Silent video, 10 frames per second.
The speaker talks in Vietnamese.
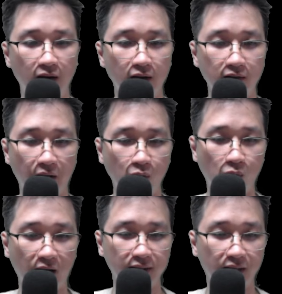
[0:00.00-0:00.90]
Nếu
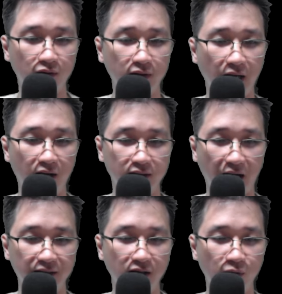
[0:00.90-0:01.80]
quả thật có thể ở
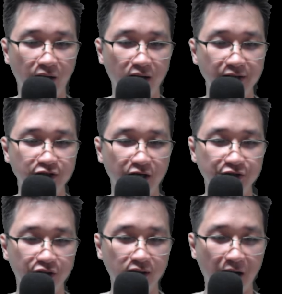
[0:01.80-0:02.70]
tại Thương Huyền lên trời
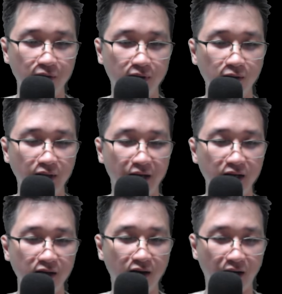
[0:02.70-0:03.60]
chứng đạo, không thể
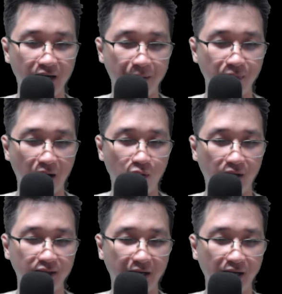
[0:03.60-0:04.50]
nghi ngờ là đảm bảo
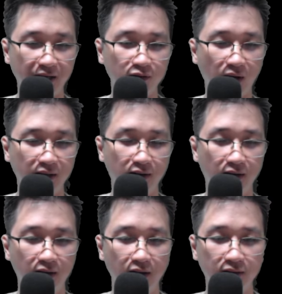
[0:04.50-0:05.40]
hoàn cảnh an toàn,
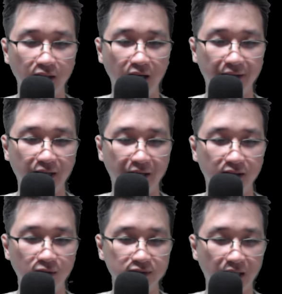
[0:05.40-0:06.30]
tỷ lệ thành
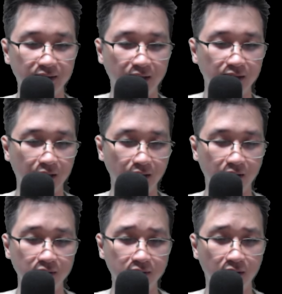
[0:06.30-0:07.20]
công gia tăng thật
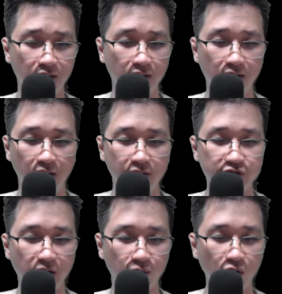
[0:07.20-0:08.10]
lớn.
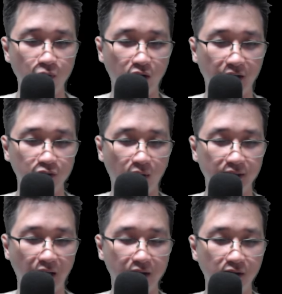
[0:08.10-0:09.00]
Trong lúc bọn hắn toàn
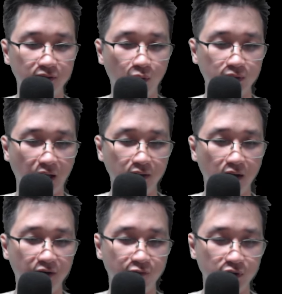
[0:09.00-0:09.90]
thể hưởng thụ thắng
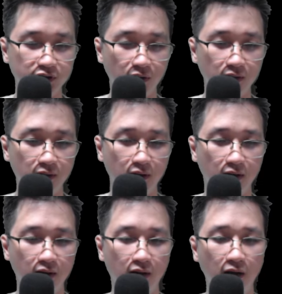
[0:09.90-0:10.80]
lợi vui sướng,
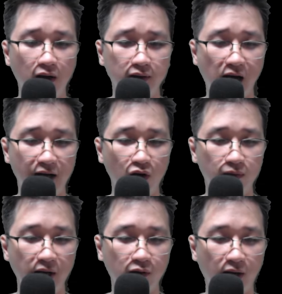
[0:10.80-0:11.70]
đại lục
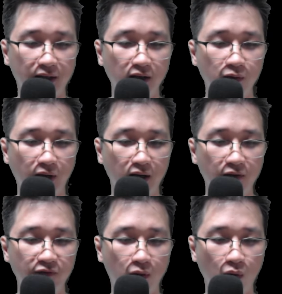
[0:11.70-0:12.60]
bên ngoài Thương Huyền
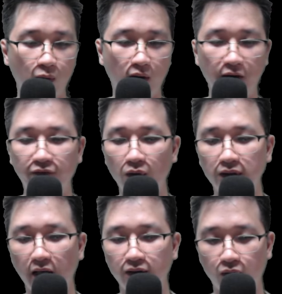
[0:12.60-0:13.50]
lâm vào khủng hoảng vô
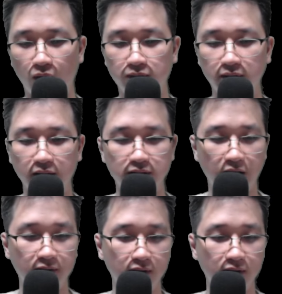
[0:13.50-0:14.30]
tận cùng tức giận.